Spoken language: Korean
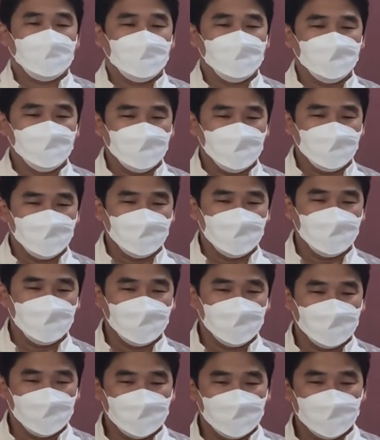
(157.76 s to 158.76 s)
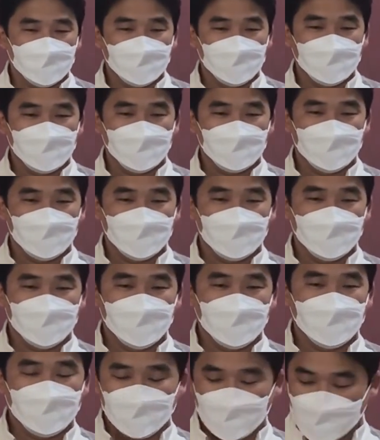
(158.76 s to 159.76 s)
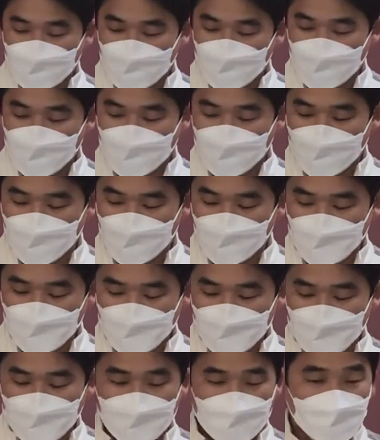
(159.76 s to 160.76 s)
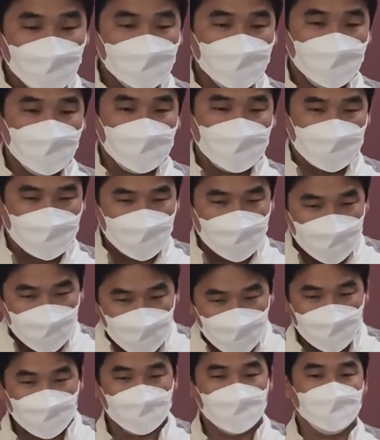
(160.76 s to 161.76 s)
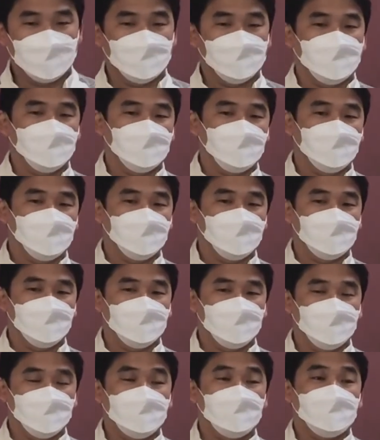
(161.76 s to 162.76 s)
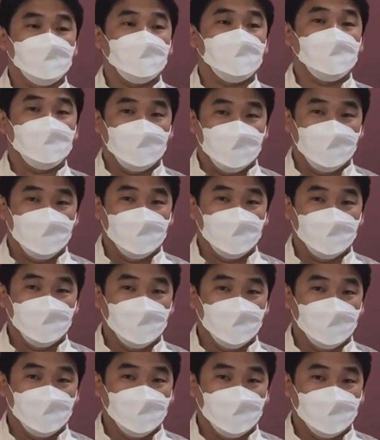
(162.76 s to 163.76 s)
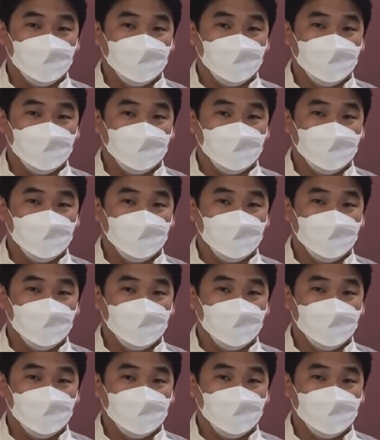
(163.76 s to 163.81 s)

감정적인 우리의 신앙의 형태로 나타난다는 거예요. 우리의 신앙이 또